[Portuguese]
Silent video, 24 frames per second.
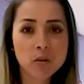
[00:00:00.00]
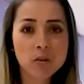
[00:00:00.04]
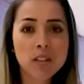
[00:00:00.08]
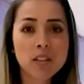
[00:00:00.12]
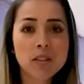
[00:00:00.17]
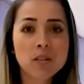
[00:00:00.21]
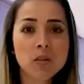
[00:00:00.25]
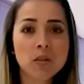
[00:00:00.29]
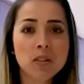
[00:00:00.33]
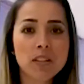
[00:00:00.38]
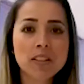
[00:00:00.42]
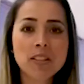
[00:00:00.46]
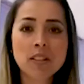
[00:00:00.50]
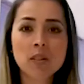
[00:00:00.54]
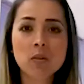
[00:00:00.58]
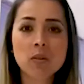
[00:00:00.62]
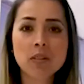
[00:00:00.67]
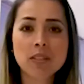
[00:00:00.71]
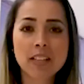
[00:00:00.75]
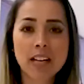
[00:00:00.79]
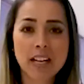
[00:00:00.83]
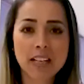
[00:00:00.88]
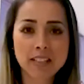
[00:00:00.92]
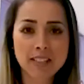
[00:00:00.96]
nutricionista do
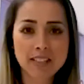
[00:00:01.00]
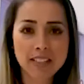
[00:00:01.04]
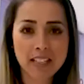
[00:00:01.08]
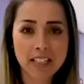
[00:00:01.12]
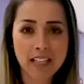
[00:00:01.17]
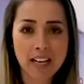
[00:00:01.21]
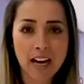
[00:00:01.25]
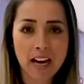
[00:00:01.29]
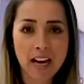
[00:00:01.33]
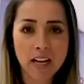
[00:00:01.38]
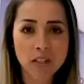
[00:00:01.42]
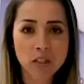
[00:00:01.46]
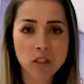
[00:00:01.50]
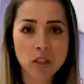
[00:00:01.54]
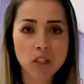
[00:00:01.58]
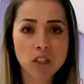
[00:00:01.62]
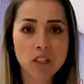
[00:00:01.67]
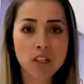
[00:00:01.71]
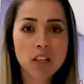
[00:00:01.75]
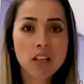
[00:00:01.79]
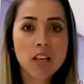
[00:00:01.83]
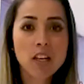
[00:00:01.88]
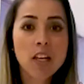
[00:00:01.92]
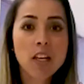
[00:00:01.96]
SESI Senat
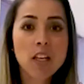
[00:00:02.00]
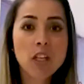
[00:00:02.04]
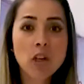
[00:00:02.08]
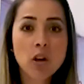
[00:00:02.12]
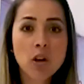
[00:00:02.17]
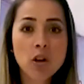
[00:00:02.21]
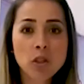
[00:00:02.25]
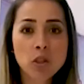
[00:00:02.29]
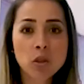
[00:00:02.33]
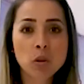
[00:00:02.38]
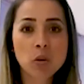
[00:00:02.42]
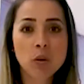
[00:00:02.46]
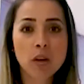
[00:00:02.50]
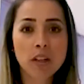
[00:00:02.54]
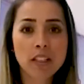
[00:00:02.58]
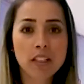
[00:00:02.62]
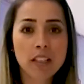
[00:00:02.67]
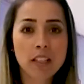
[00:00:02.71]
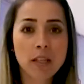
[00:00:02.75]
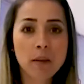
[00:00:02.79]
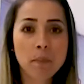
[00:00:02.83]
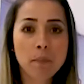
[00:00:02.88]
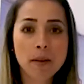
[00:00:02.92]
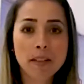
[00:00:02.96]
e hoje eu tô
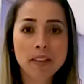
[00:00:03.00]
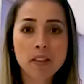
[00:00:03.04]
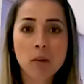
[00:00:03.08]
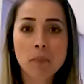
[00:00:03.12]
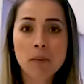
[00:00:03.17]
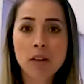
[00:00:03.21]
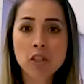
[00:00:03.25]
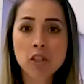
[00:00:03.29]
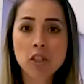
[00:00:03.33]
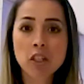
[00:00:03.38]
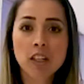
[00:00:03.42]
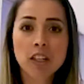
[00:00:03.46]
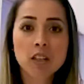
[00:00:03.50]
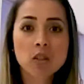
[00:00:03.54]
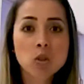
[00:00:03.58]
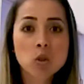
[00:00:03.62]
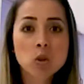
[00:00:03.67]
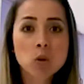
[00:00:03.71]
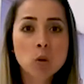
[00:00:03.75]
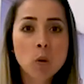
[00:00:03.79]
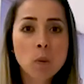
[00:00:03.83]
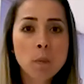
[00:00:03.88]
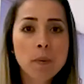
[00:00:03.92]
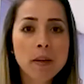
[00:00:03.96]
aqui para dar uma dica
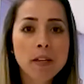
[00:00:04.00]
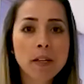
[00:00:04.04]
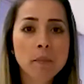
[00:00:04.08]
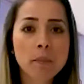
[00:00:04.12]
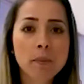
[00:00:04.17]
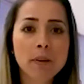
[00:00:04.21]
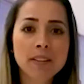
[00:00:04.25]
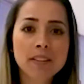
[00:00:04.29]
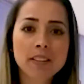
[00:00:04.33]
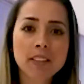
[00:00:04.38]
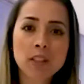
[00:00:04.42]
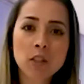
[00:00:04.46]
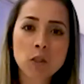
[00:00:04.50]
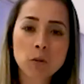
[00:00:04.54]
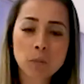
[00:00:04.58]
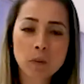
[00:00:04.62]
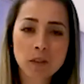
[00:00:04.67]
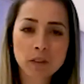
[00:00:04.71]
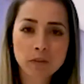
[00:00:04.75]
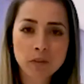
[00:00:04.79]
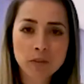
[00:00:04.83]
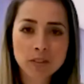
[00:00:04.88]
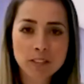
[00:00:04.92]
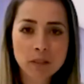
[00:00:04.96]
super importante
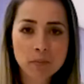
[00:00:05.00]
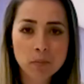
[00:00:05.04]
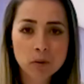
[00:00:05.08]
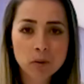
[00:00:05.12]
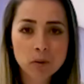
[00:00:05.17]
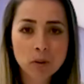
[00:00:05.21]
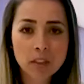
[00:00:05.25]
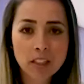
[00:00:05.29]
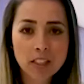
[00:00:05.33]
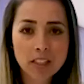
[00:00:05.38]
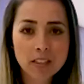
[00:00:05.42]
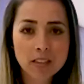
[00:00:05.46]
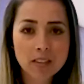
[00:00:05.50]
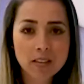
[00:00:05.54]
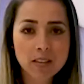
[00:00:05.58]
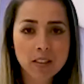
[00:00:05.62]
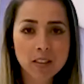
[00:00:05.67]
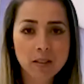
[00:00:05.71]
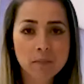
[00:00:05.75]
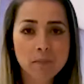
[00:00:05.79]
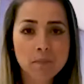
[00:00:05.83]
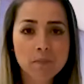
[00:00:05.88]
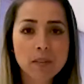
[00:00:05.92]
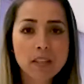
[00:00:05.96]
para você
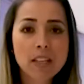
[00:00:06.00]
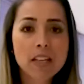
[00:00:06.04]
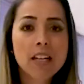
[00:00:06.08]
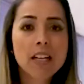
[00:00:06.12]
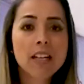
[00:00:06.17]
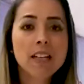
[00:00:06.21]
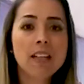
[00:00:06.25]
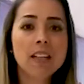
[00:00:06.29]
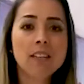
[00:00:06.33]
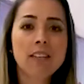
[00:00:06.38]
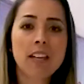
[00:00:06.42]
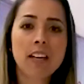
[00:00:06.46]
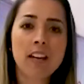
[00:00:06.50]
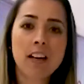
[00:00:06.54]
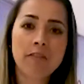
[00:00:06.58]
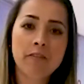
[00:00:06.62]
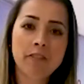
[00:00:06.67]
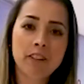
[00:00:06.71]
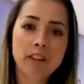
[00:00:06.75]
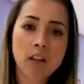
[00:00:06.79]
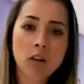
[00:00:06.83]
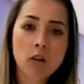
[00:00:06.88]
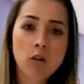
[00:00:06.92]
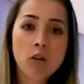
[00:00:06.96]
motorista que tem a
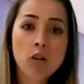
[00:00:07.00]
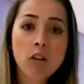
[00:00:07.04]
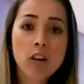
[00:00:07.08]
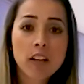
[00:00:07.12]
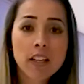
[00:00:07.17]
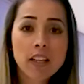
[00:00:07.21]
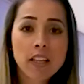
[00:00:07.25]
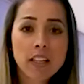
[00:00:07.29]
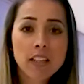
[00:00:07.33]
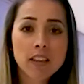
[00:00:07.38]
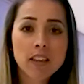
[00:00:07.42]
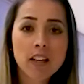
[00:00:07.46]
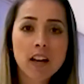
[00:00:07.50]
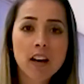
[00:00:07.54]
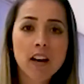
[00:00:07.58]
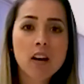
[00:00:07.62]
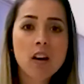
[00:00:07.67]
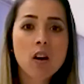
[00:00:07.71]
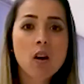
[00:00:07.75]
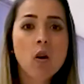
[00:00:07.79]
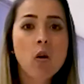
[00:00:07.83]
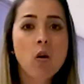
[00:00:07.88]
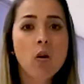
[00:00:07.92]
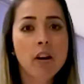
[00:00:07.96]
vida corrida,
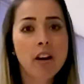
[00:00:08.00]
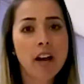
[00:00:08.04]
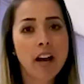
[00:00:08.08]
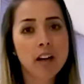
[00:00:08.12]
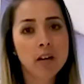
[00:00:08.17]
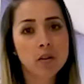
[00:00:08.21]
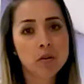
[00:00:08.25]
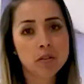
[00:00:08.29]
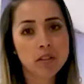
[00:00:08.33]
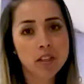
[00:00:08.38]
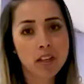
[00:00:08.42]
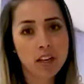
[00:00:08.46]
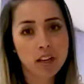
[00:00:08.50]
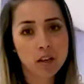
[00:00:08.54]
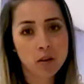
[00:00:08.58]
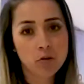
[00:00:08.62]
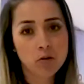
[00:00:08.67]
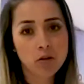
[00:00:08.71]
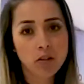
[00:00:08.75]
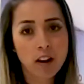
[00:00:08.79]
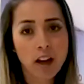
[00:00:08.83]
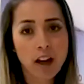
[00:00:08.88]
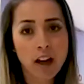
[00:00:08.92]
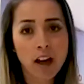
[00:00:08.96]
horários
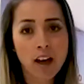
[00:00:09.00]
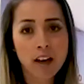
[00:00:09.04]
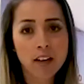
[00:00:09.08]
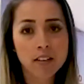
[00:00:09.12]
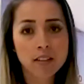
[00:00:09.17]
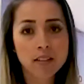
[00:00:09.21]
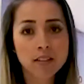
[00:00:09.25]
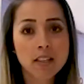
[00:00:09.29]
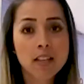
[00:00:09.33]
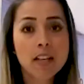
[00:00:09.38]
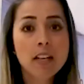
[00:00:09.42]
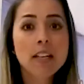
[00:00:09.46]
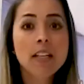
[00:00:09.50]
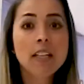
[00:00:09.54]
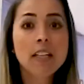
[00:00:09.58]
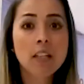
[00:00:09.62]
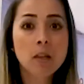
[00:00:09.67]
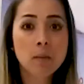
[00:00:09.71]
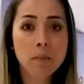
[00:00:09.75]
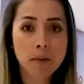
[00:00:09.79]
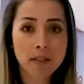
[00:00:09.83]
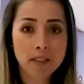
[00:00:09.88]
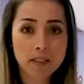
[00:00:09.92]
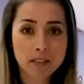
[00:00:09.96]
irregulares e
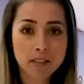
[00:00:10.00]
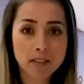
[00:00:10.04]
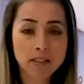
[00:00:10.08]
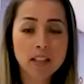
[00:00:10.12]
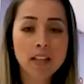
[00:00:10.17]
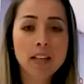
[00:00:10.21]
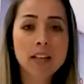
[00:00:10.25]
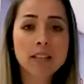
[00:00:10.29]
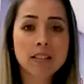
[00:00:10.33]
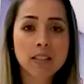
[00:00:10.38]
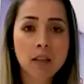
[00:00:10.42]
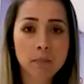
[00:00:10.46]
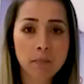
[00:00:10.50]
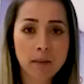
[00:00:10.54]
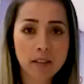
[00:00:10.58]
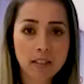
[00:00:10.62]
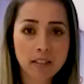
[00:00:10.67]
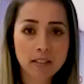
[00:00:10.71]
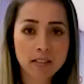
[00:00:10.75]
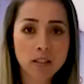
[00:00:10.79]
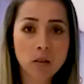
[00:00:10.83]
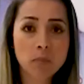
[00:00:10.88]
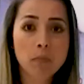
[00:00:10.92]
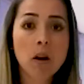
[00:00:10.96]
que precisa
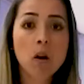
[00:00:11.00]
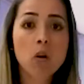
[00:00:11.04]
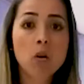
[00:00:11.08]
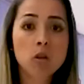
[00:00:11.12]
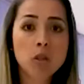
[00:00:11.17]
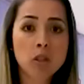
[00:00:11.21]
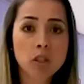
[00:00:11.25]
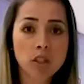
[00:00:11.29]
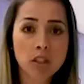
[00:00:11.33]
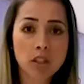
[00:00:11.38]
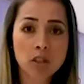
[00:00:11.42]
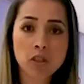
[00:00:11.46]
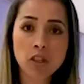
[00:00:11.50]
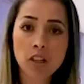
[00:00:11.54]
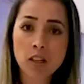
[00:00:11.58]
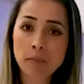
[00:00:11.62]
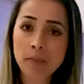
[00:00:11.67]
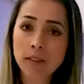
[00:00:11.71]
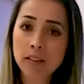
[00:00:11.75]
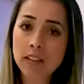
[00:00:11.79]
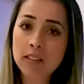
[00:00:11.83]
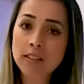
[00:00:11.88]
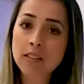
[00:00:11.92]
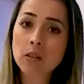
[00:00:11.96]
restabelecer uma rotina de
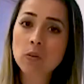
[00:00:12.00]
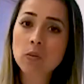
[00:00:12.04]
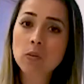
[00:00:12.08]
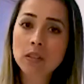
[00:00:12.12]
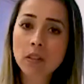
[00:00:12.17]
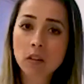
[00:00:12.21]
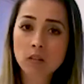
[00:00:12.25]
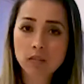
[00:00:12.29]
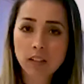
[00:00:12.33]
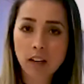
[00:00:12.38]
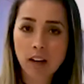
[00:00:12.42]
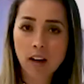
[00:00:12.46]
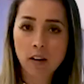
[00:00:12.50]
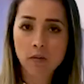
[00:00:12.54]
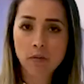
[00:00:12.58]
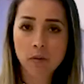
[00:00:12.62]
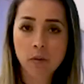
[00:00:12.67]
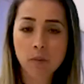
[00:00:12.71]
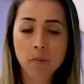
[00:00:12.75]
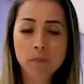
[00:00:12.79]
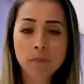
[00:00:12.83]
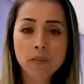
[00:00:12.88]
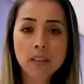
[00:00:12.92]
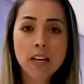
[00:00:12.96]
alimentação
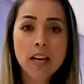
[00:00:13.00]
saudável.